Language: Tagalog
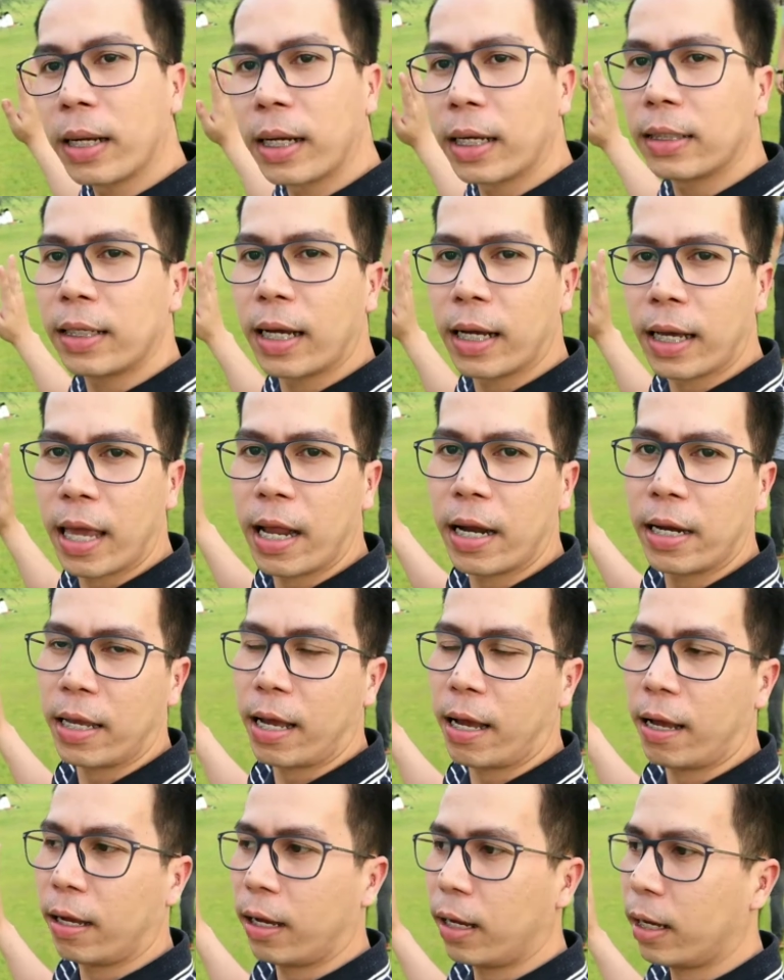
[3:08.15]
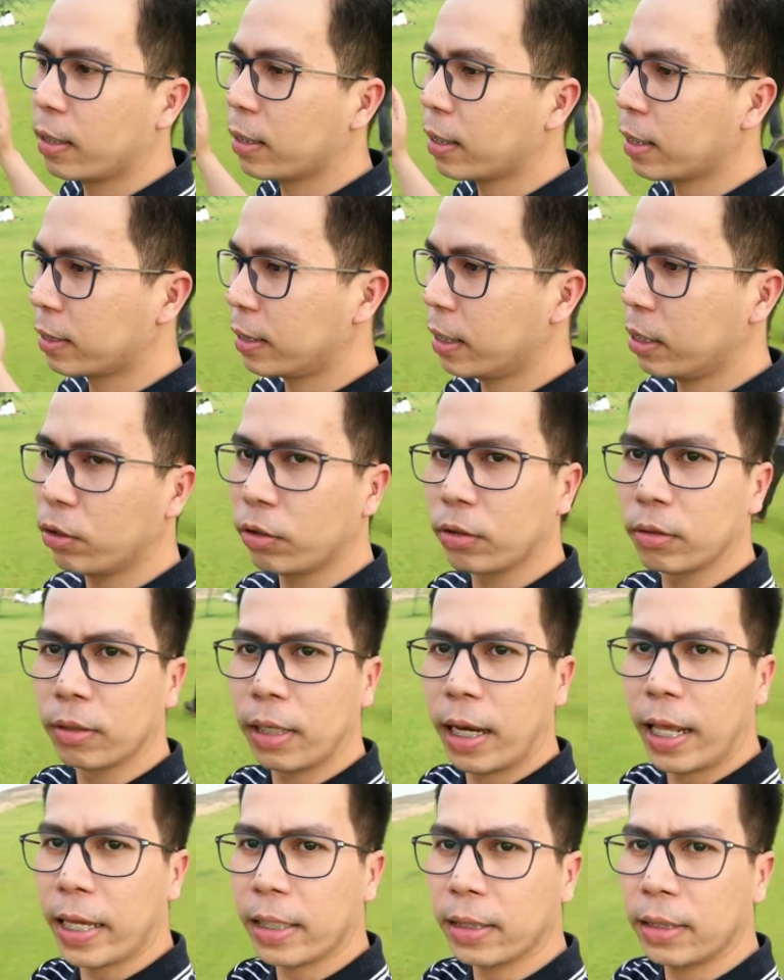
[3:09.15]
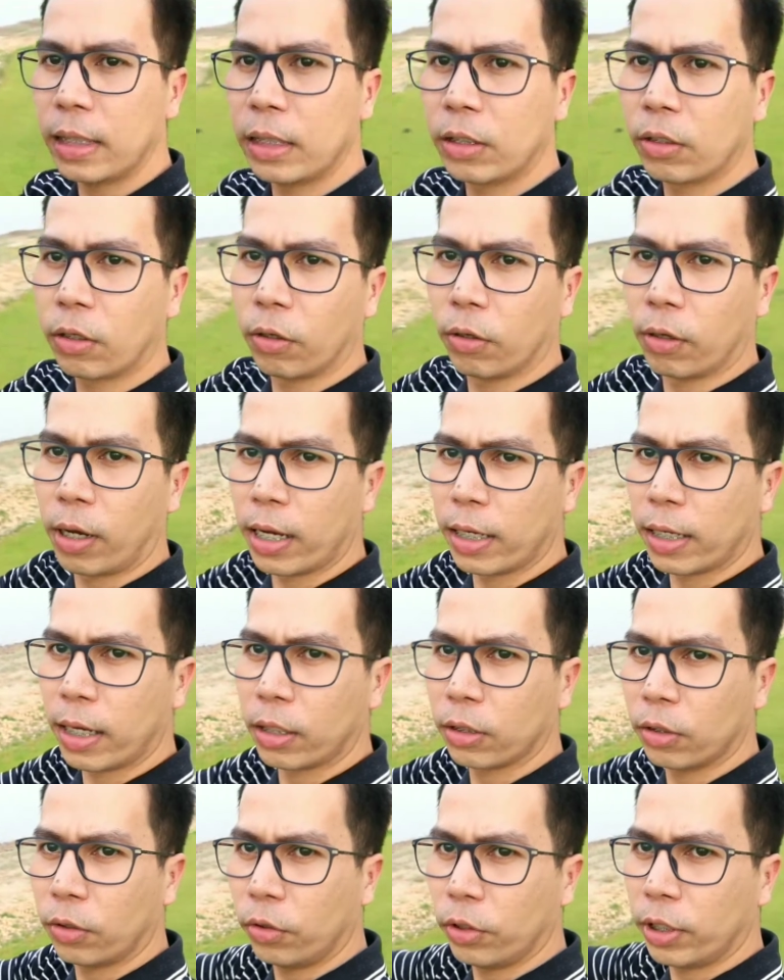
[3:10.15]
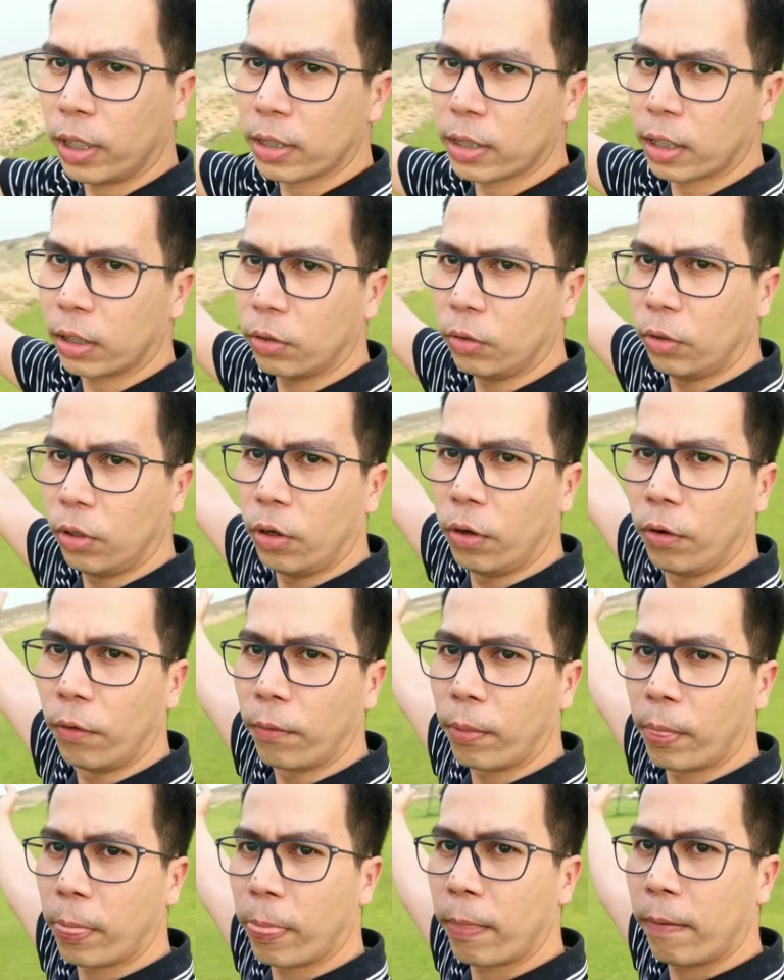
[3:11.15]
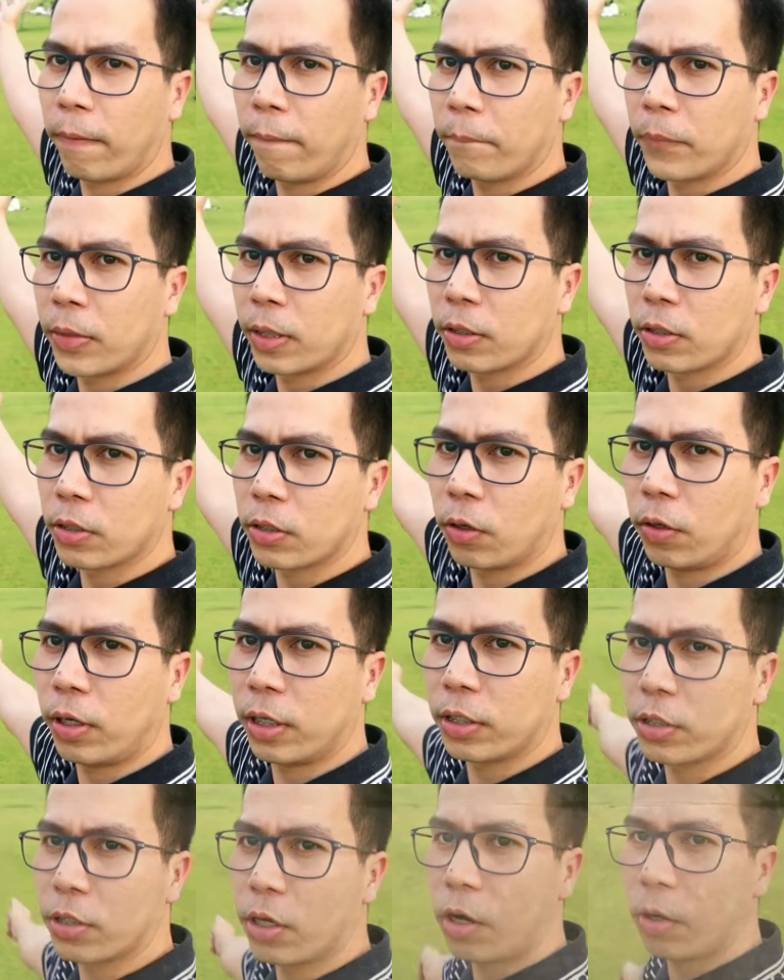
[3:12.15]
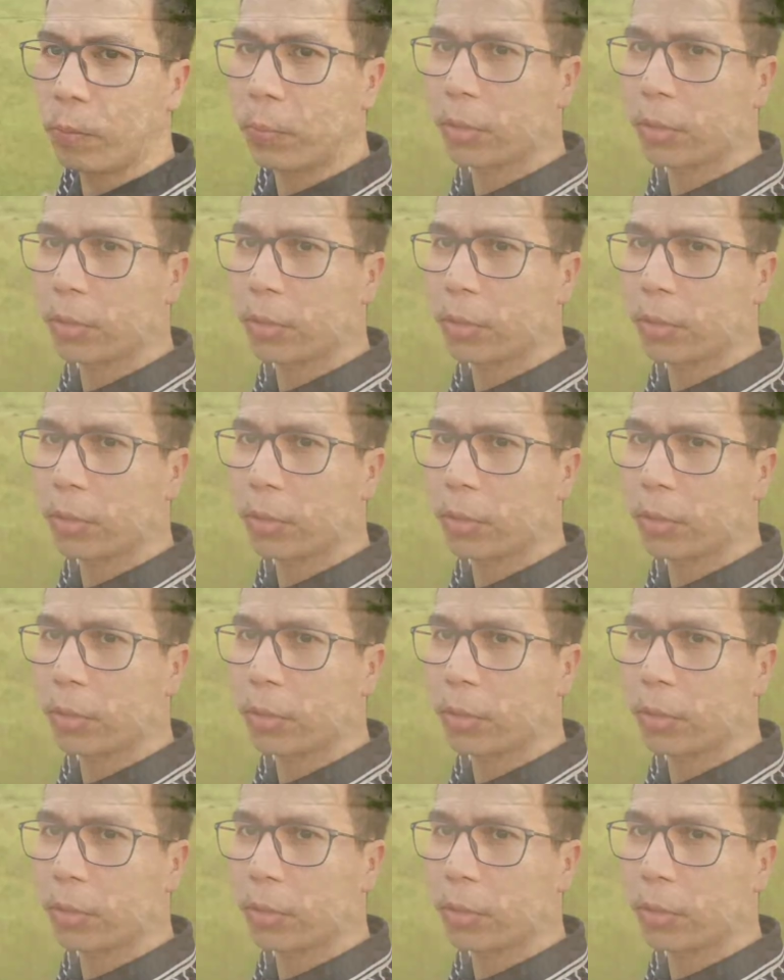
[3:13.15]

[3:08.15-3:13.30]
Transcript: magandang area at kasi yung lake dito hanggang doon yan sa dulo. So let's go,